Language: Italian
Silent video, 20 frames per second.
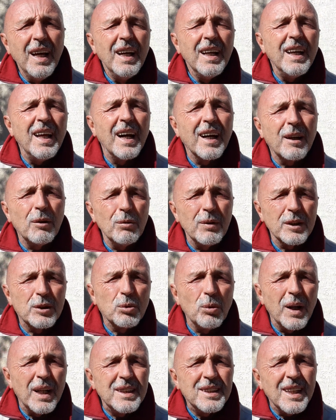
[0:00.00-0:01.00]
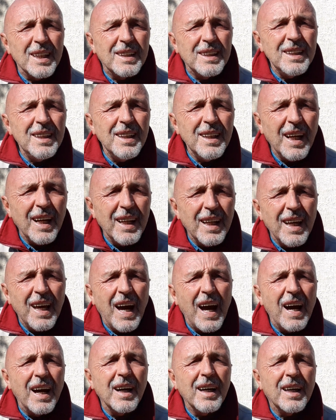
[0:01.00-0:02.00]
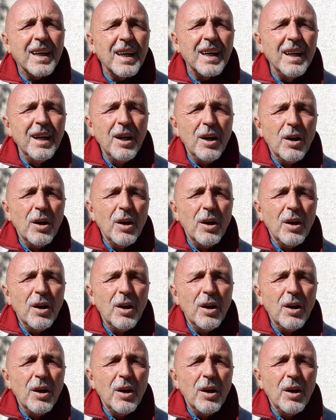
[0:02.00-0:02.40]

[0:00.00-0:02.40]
neanche una scolacciatina, neanche